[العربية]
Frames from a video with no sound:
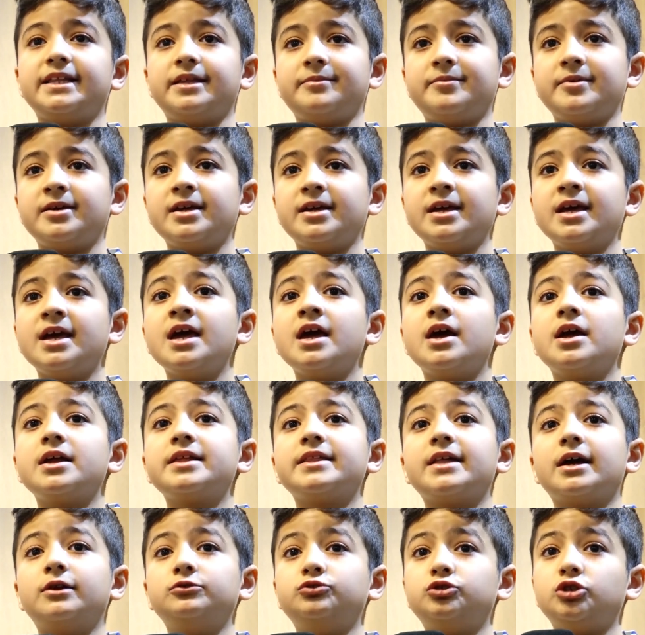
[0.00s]
أدبي
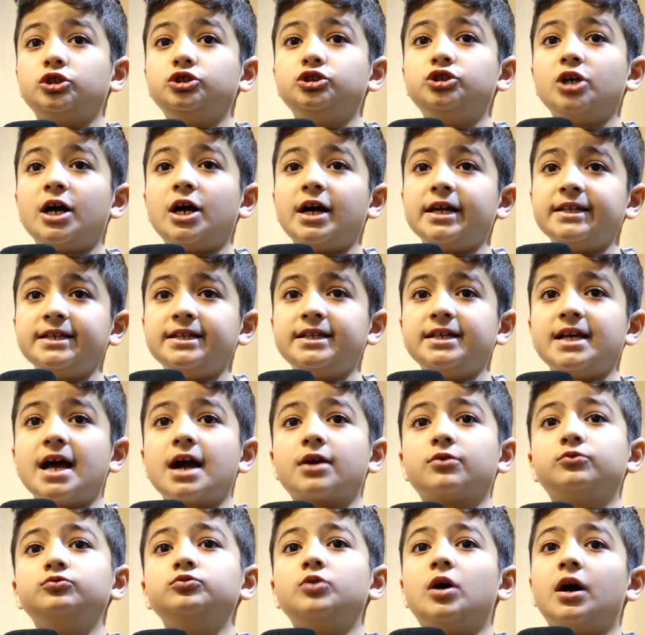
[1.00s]
إنه شجعني
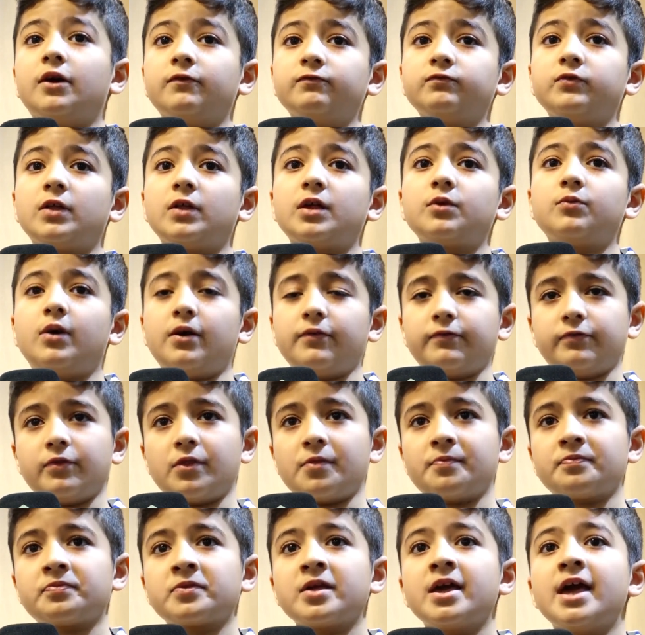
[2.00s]
لأكون أفضل وأفضل
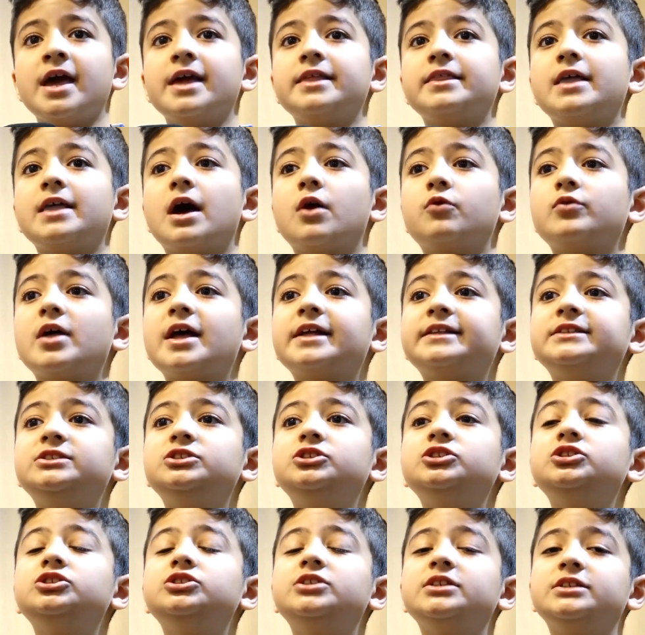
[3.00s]
إنه نادي
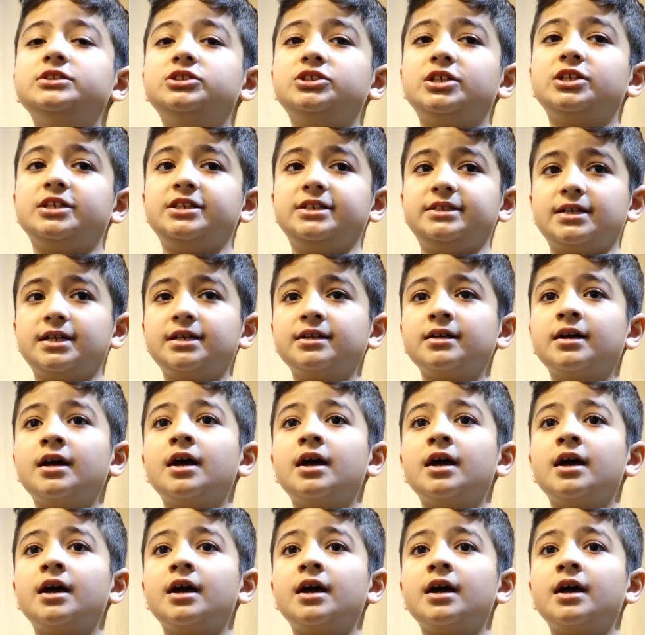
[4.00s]
جدا جيدا